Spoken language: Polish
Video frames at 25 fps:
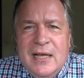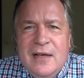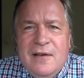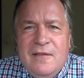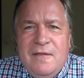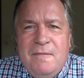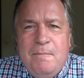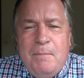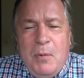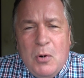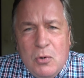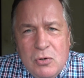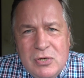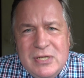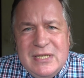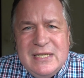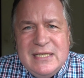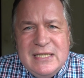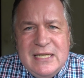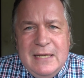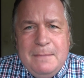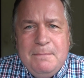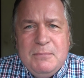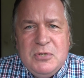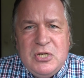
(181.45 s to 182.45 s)
W
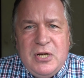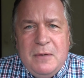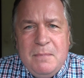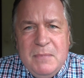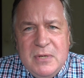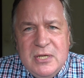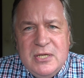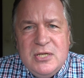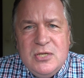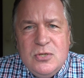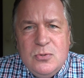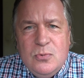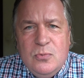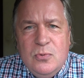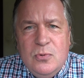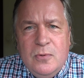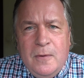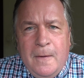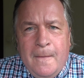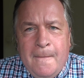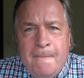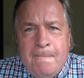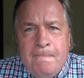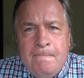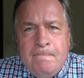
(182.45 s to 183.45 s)
Polsce
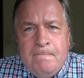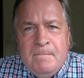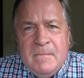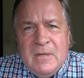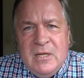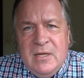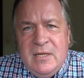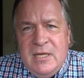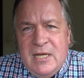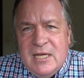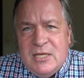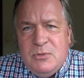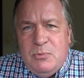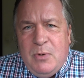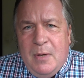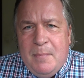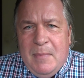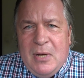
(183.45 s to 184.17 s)
przemysłu, niezłe